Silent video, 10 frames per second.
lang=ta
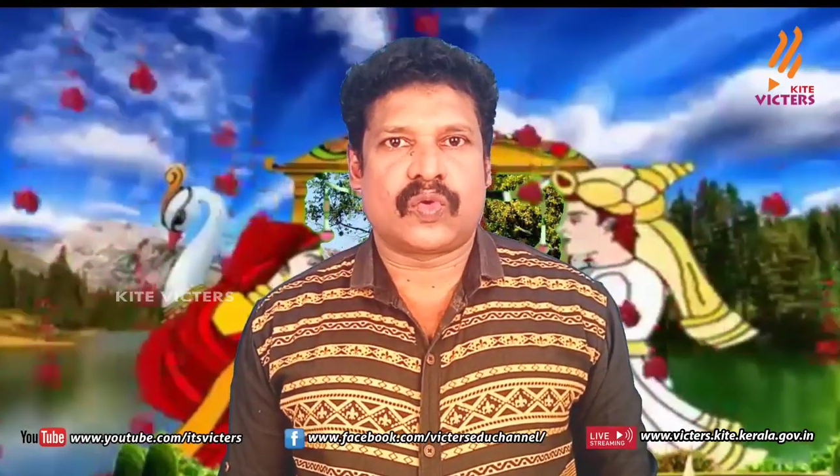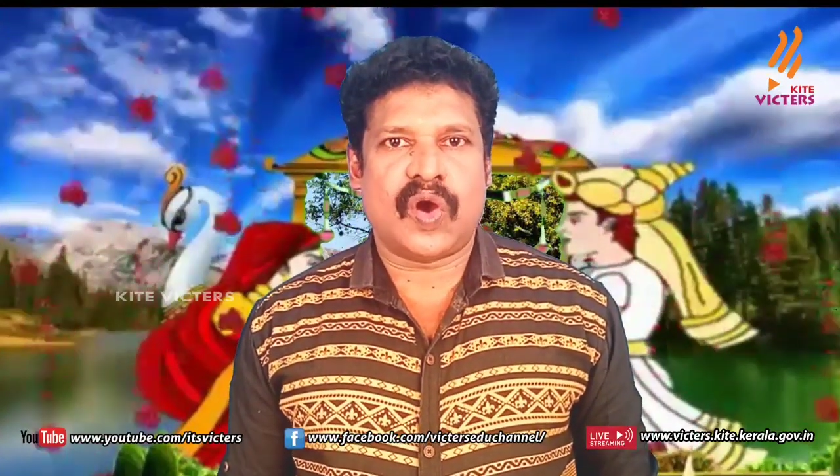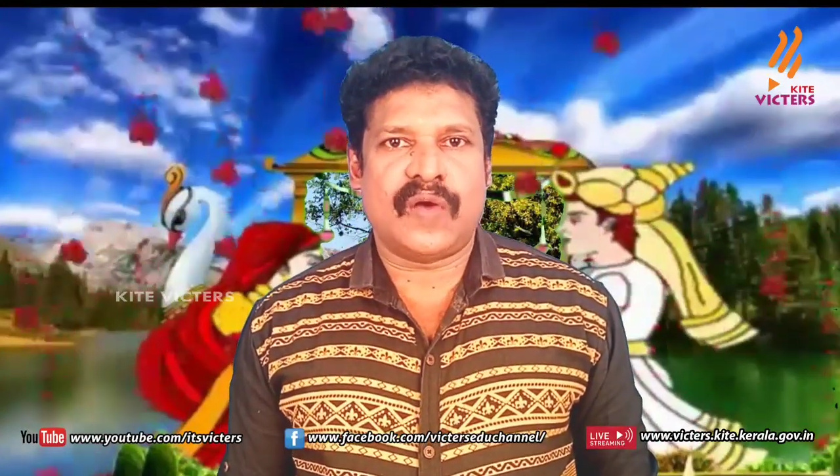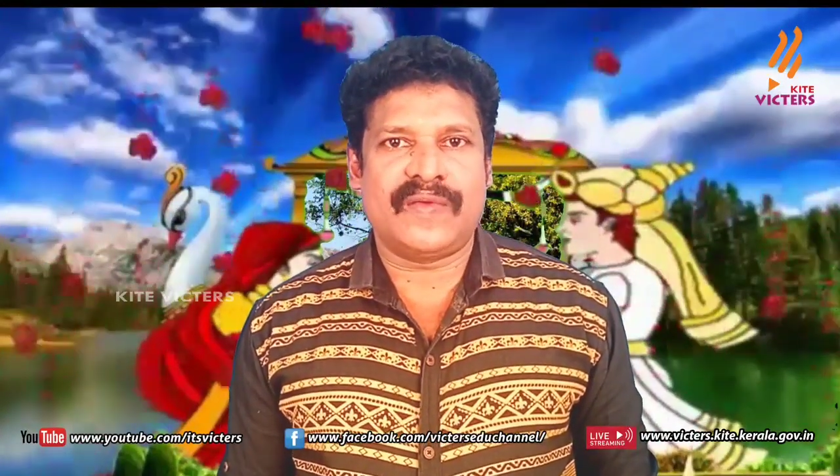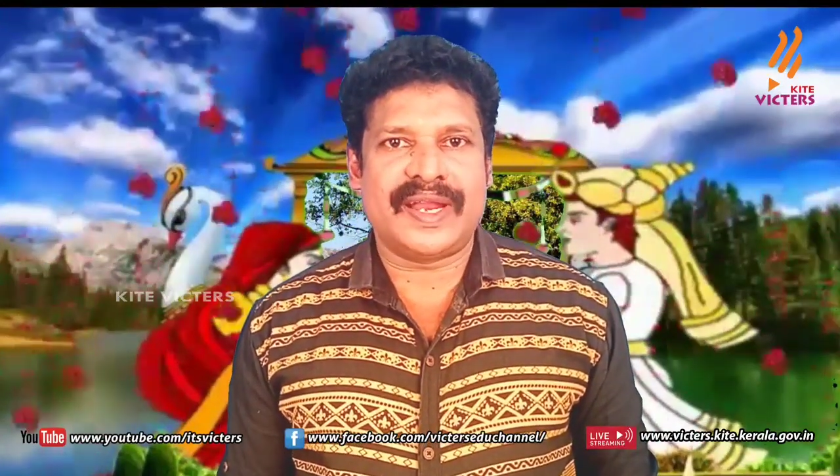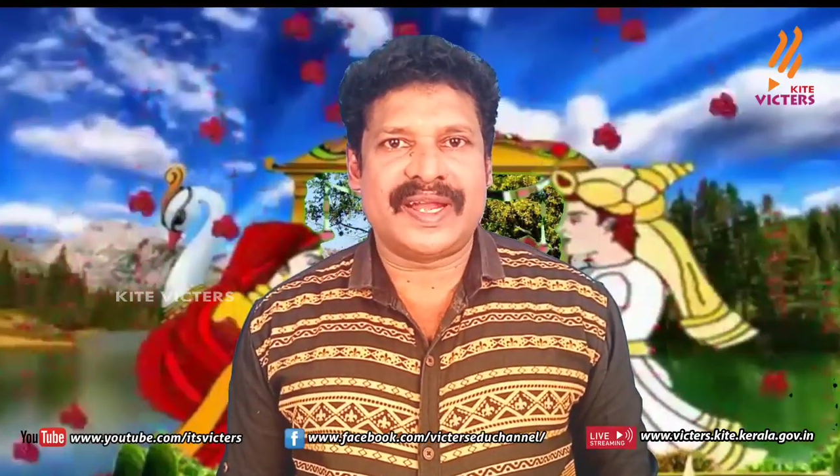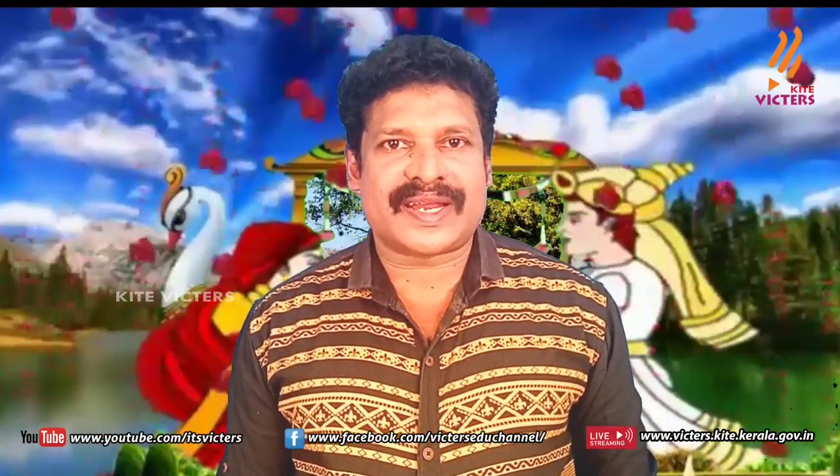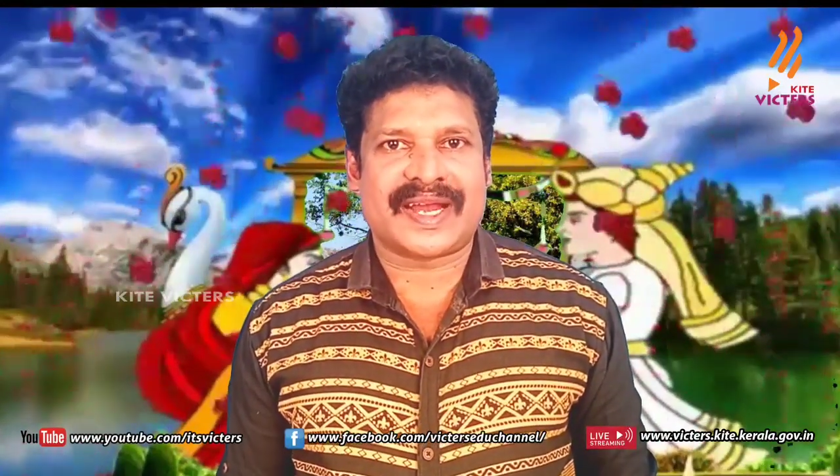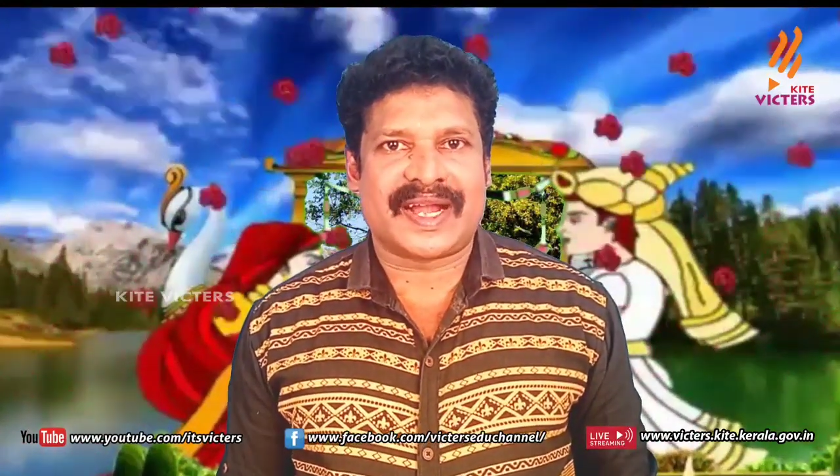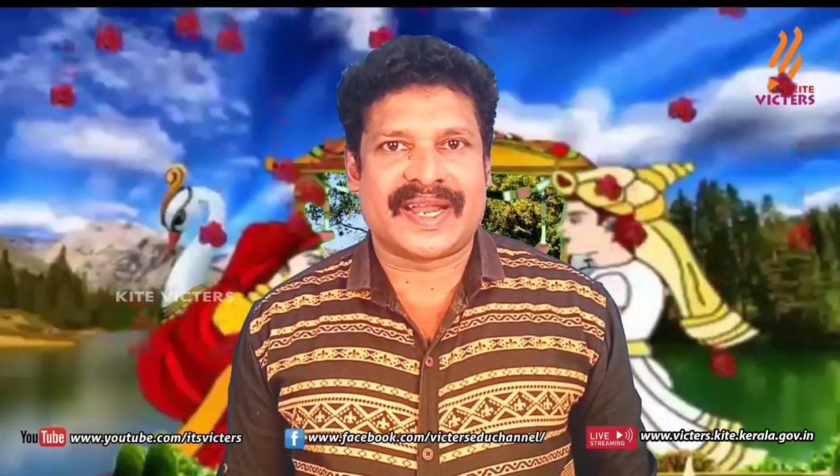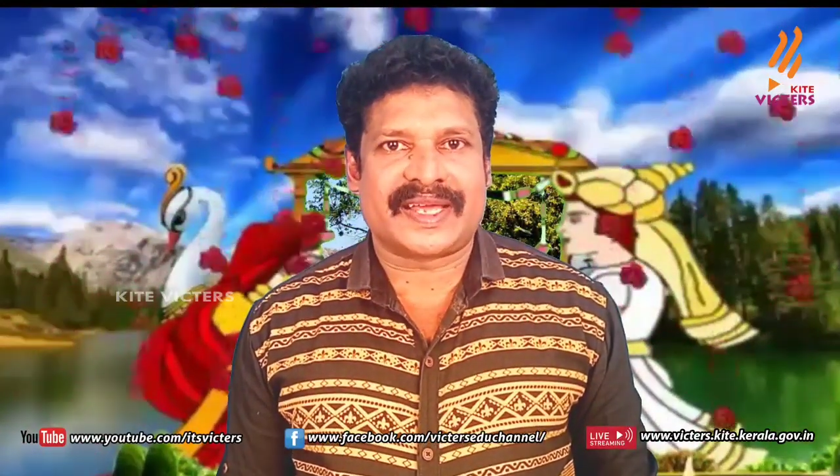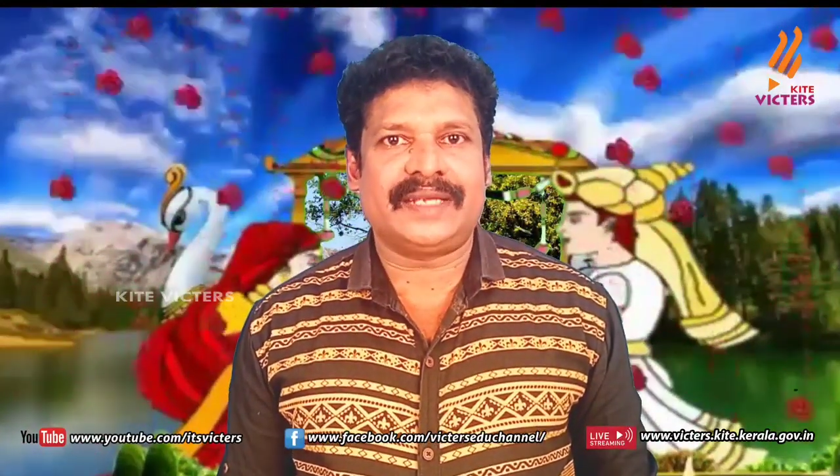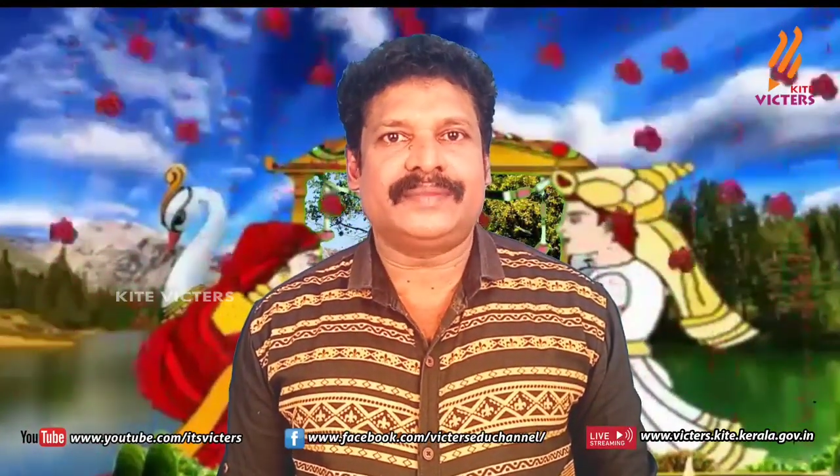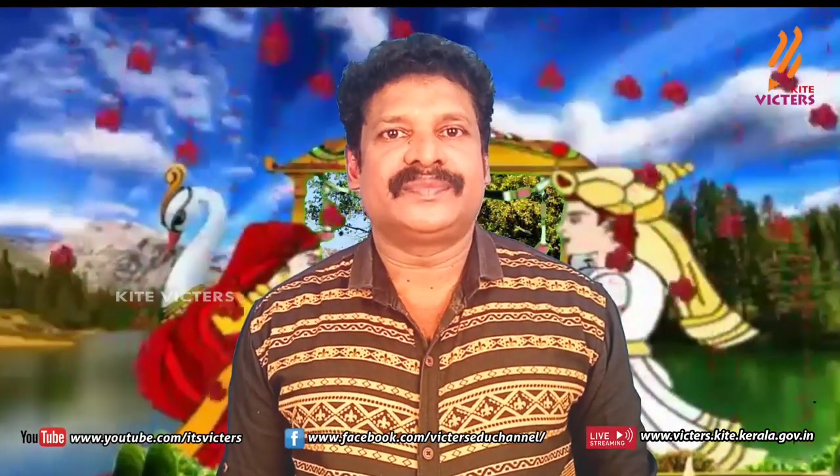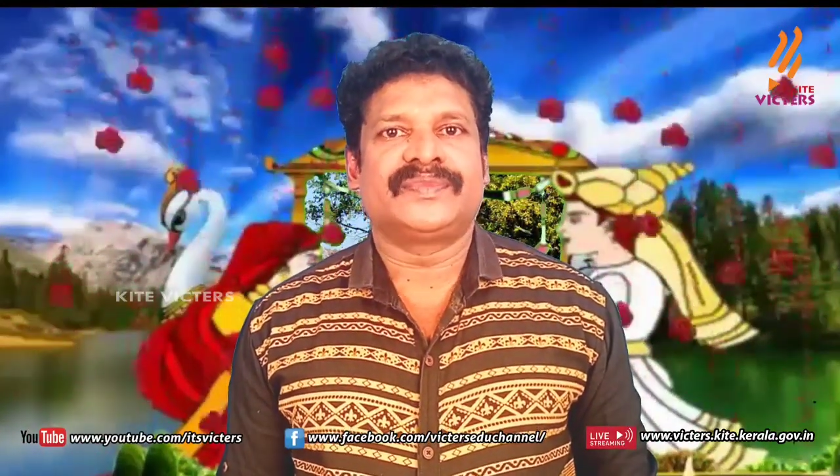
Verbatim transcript: கோவலன் கண்ணகி